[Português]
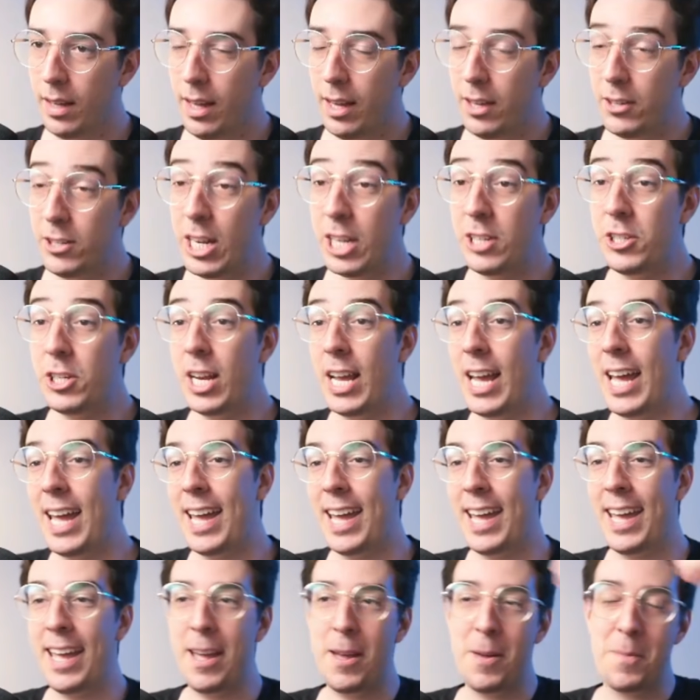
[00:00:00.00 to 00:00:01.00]
Gente,
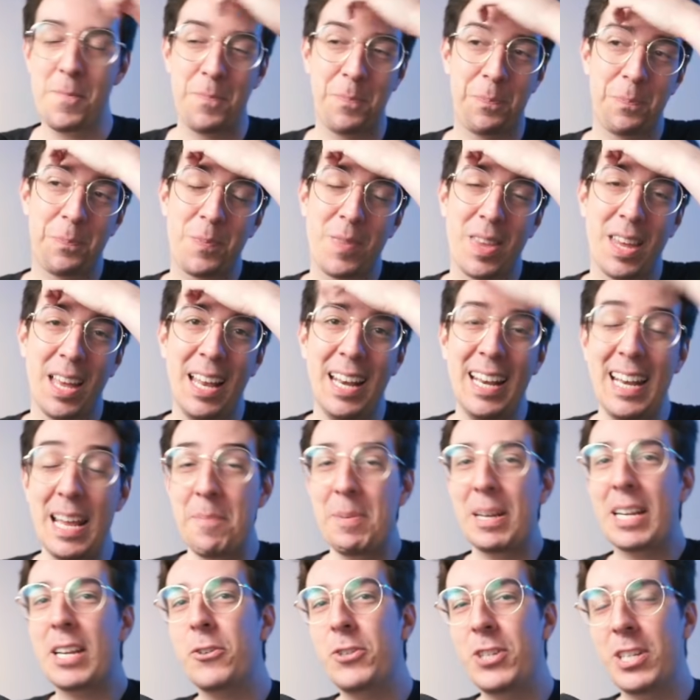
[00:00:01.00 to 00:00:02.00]
é...
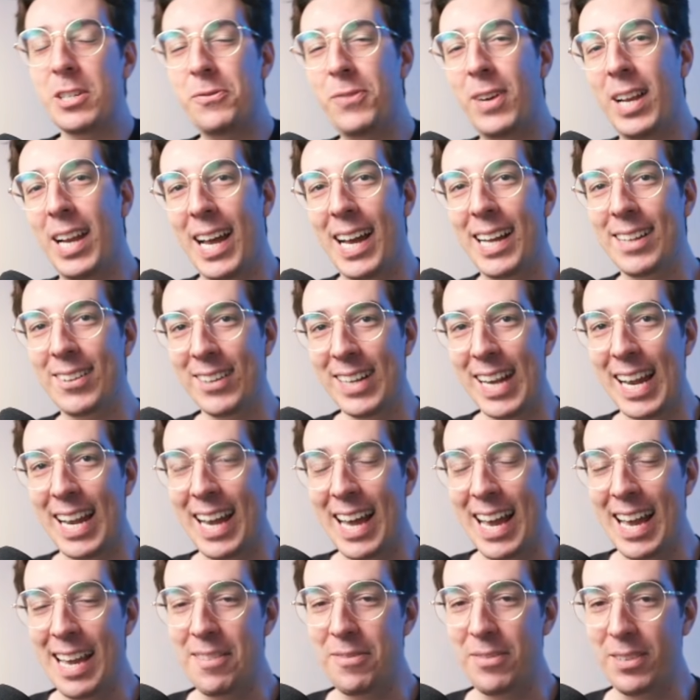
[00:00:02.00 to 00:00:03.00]
Lembra que eu tinha falado na
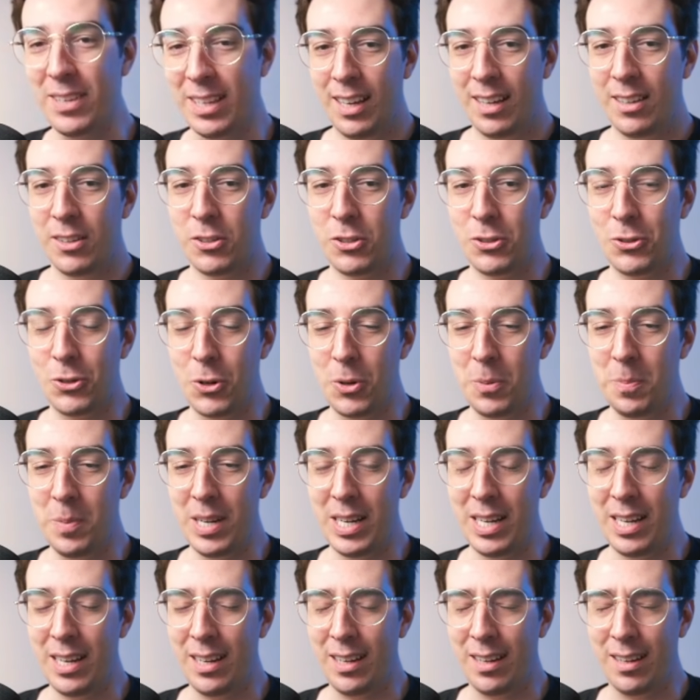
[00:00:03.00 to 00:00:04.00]
live
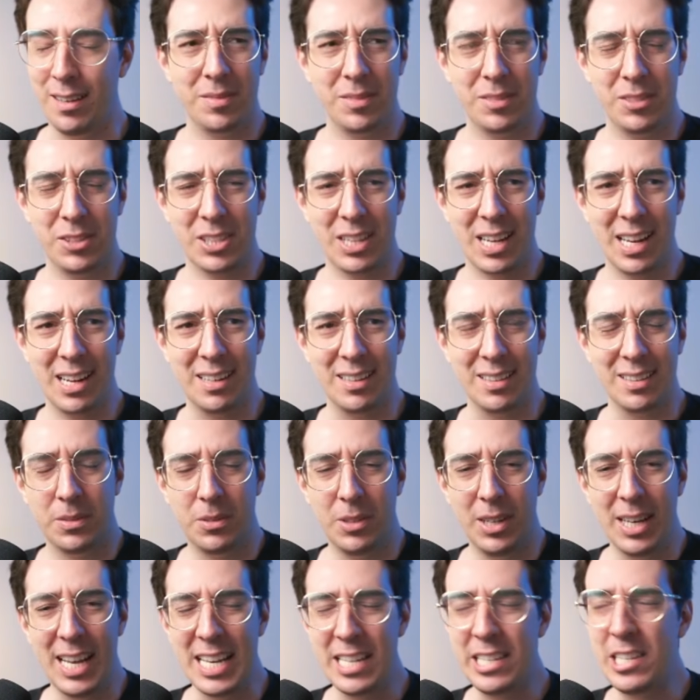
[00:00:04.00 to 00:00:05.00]
sobre, acho que era o
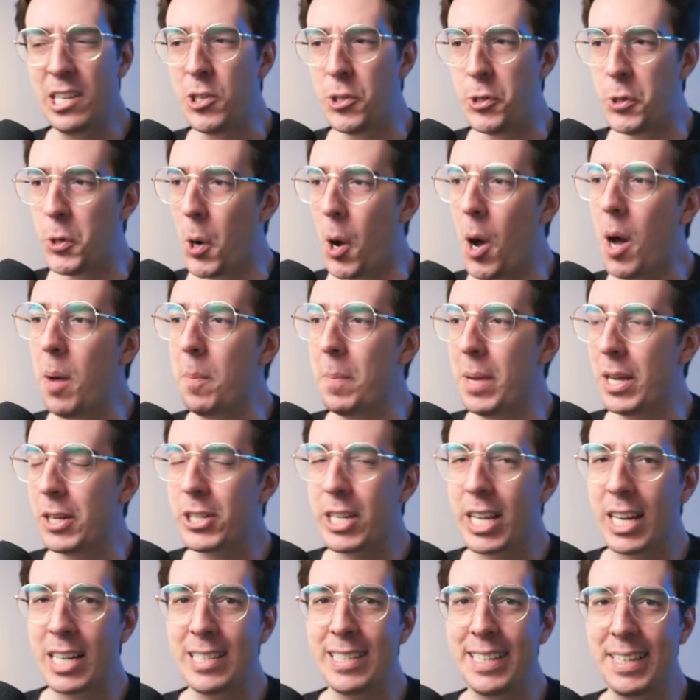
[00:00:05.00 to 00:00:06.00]
lazy job, acho que
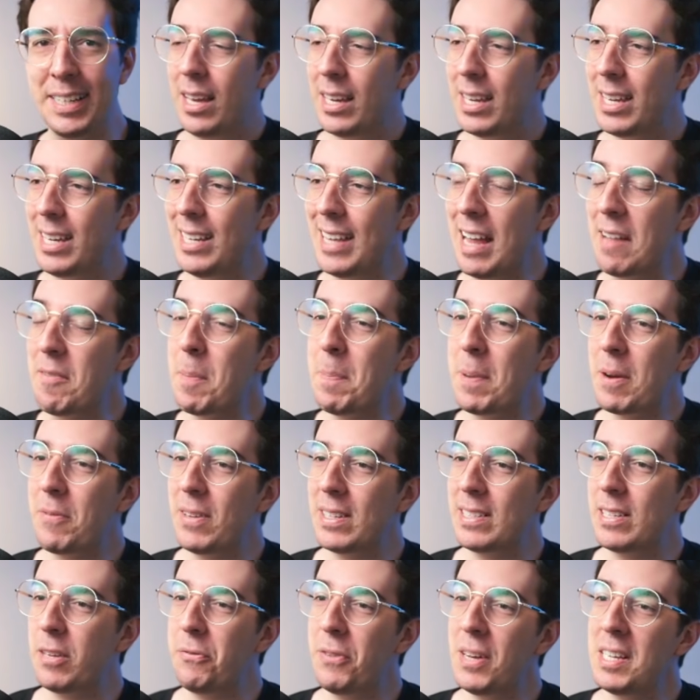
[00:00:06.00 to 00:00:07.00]
era assim, que dava para
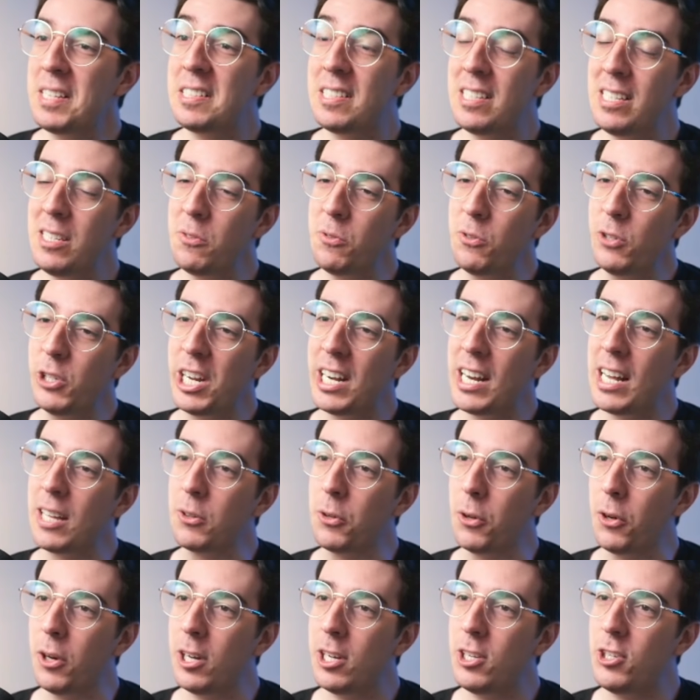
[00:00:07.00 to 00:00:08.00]
fazer facinho um
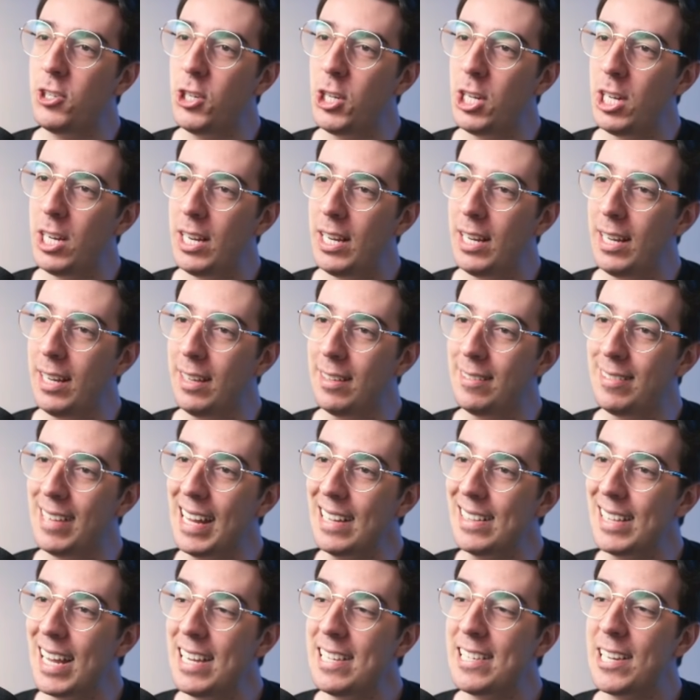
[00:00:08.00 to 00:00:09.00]
gerador de
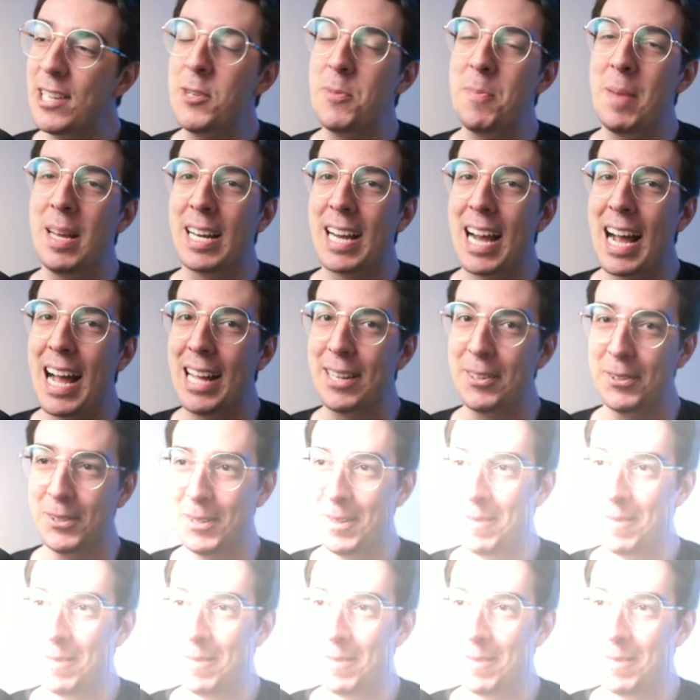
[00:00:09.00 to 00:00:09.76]
tendência de mercado?